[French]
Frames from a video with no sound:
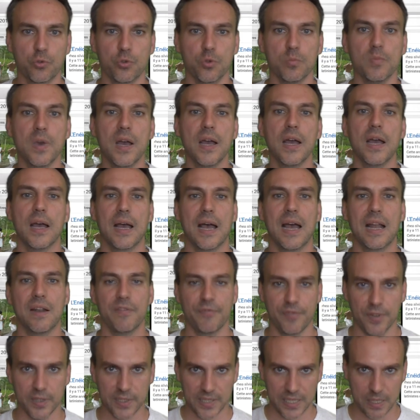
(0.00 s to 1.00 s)
YouTube
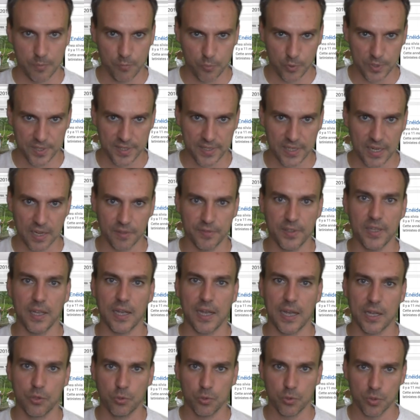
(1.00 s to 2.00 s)
afin qu'il puisse
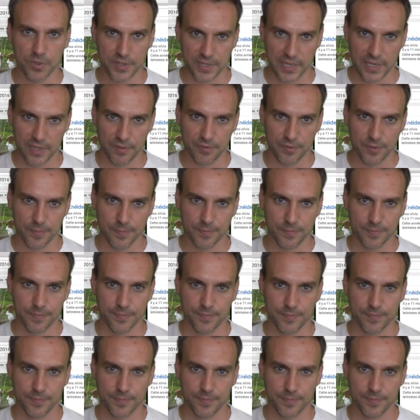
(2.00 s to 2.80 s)
servir à d'autres élèves.